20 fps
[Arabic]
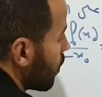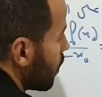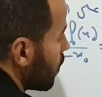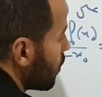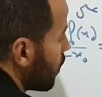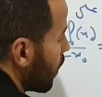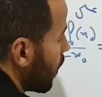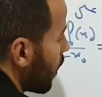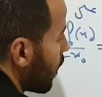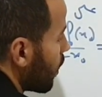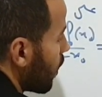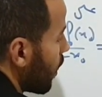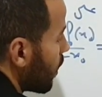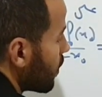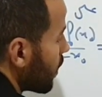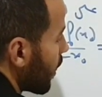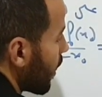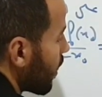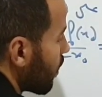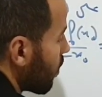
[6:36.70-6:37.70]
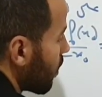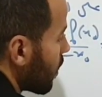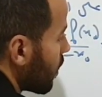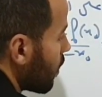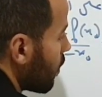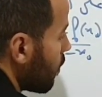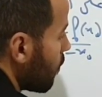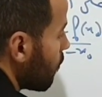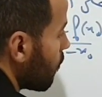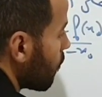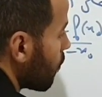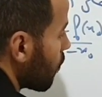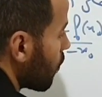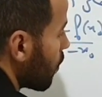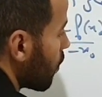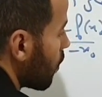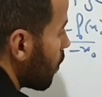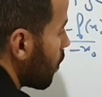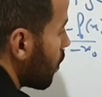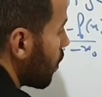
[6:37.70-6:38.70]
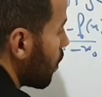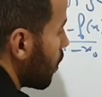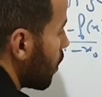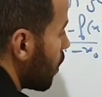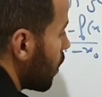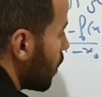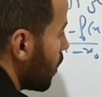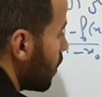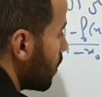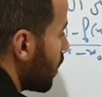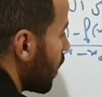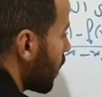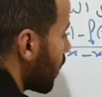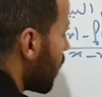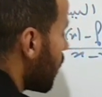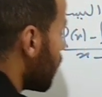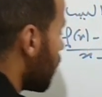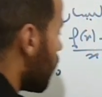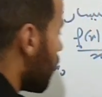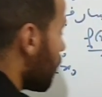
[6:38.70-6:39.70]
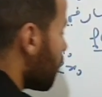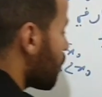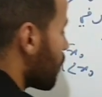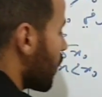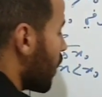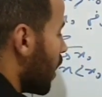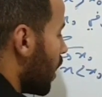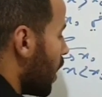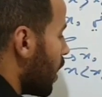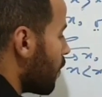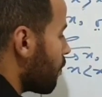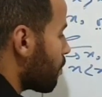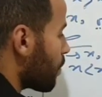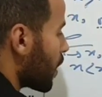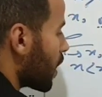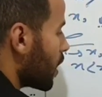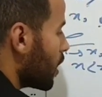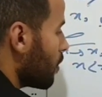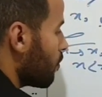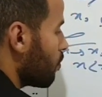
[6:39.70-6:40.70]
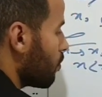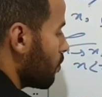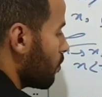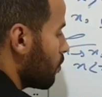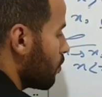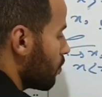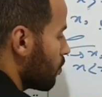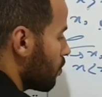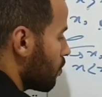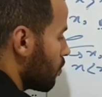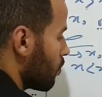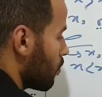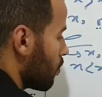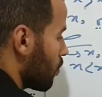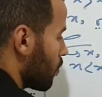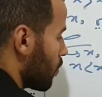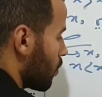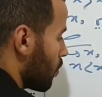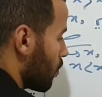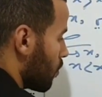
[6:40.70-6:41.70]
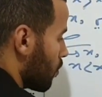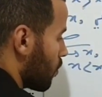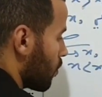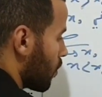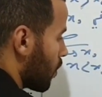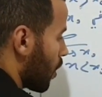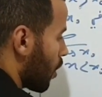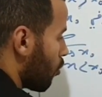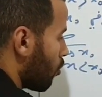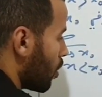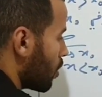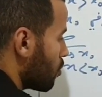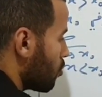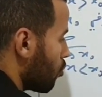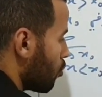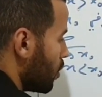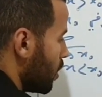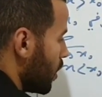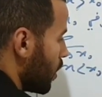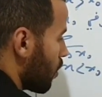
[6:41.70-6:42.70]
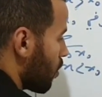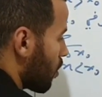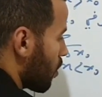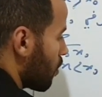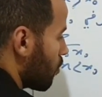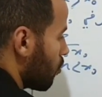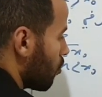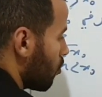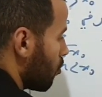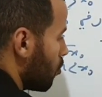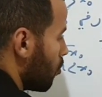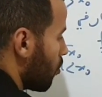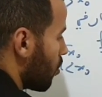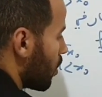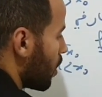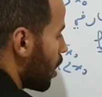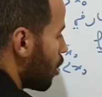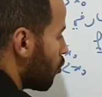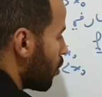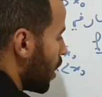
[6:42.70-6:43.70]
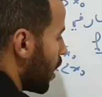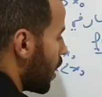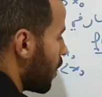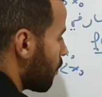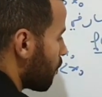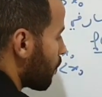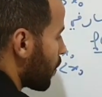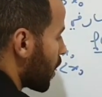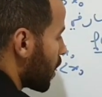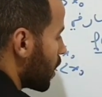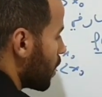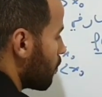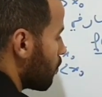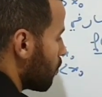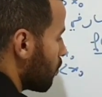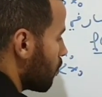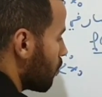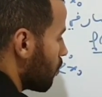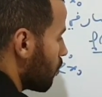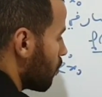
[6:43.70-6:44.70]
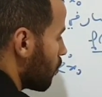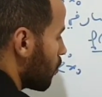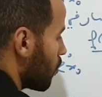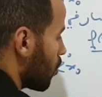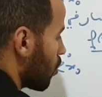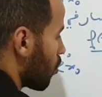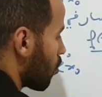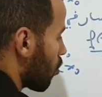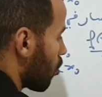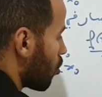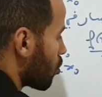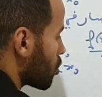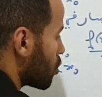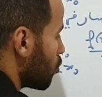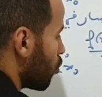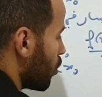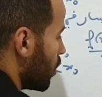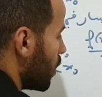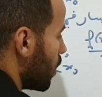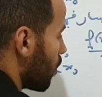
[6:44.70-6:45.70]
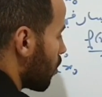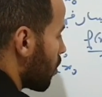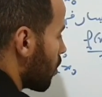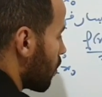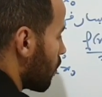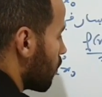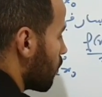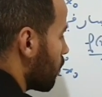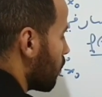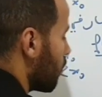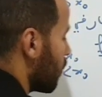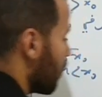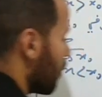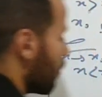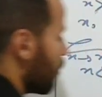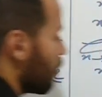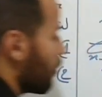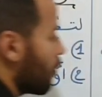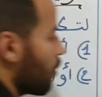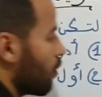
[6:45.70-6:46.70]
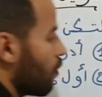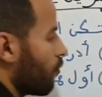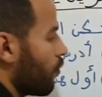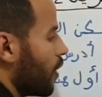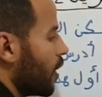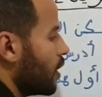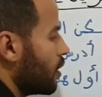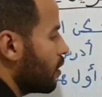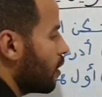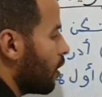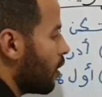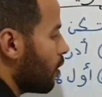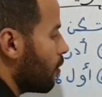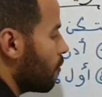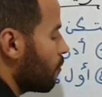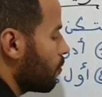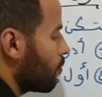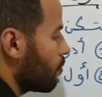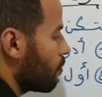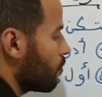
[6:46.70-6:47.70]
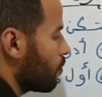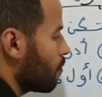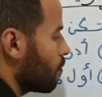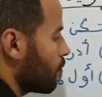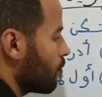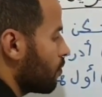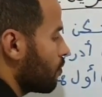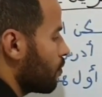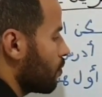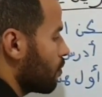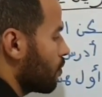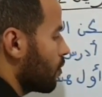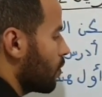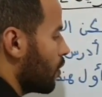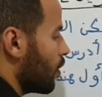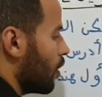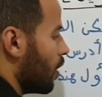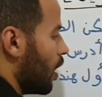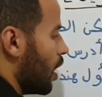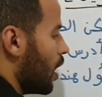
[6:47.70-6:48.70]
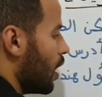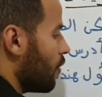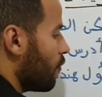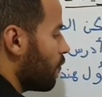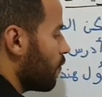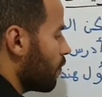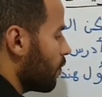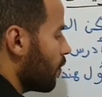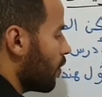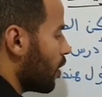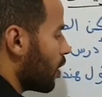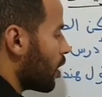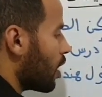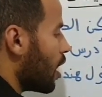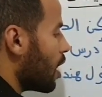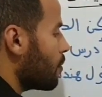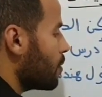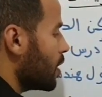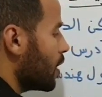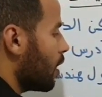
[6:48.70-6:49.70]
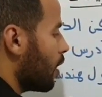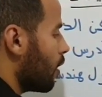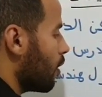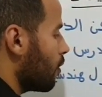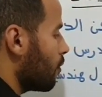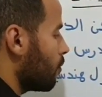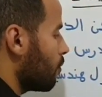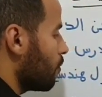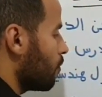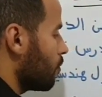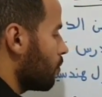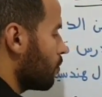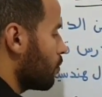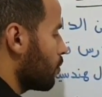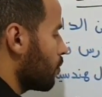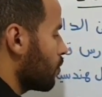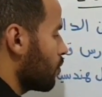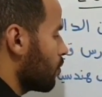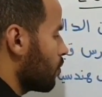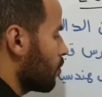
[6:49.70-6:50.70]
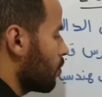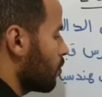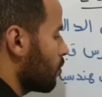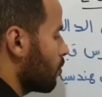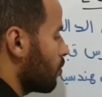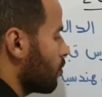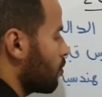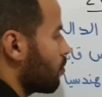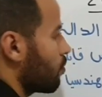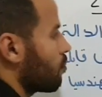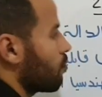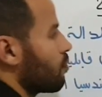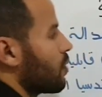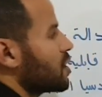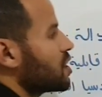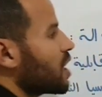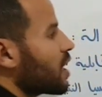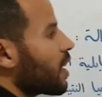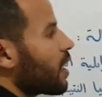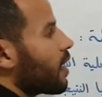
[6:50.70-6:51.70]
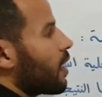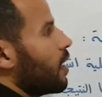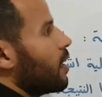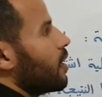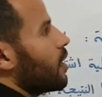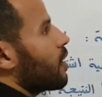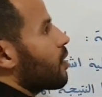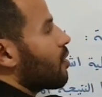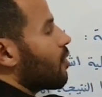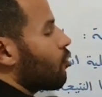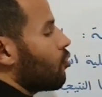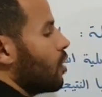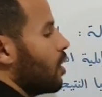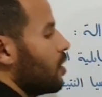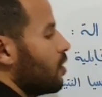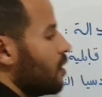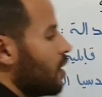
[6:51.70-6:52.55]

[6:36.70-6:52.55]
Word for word: اذا كان هذه خاصيه اذا كان f بريم دغوا دو x يساوي f بريم غوش دو x فان f قابله ماشي غير على اليسار ولا على